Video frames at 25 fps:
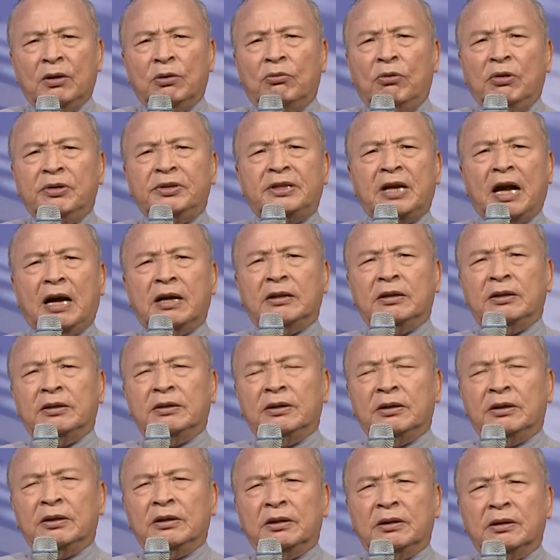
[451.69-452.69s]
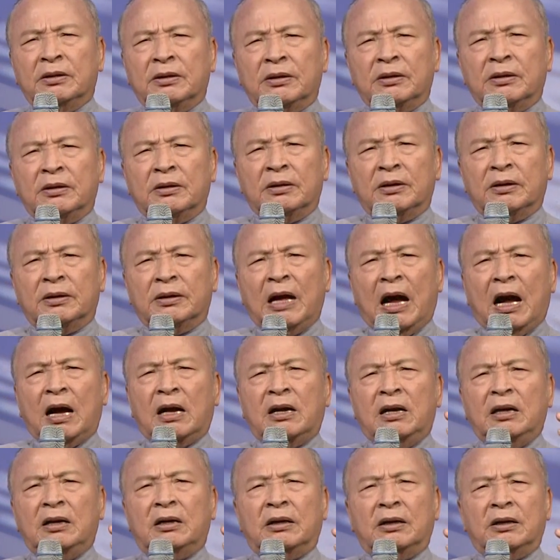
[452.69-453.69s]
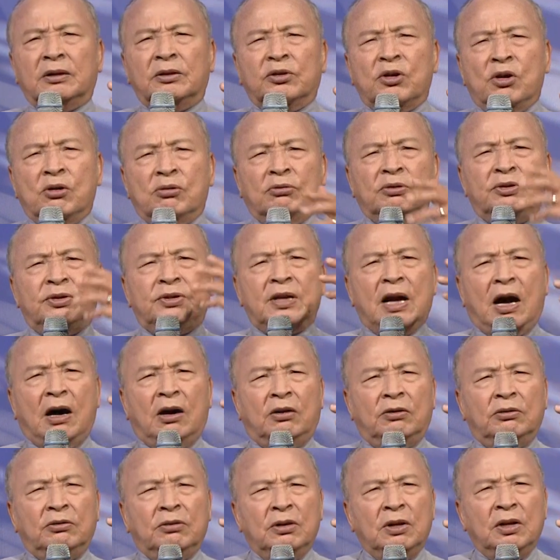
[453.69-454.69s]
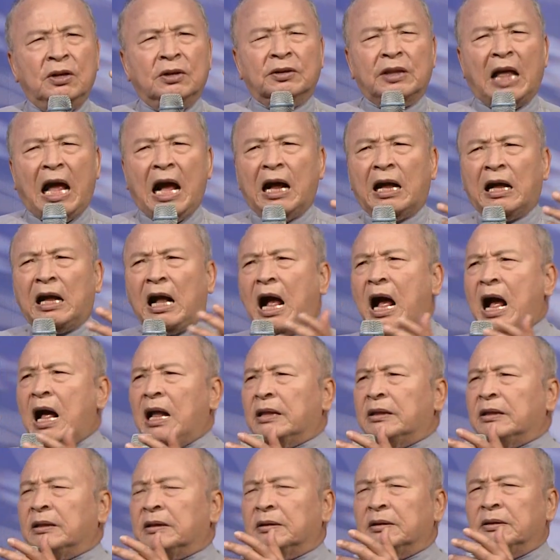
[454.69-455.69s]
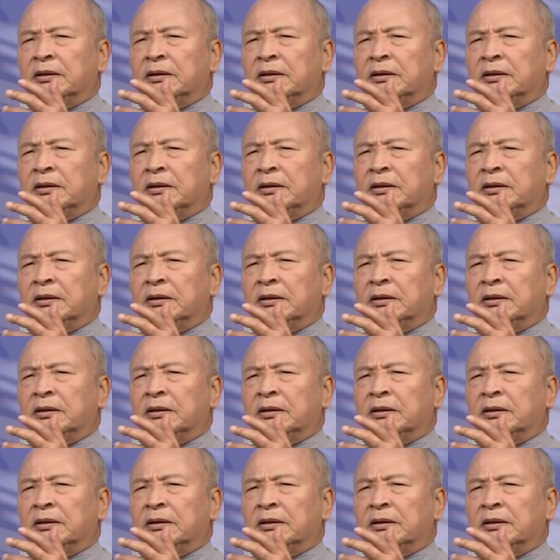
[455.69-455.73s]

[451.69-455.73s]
我想，雅各从小他看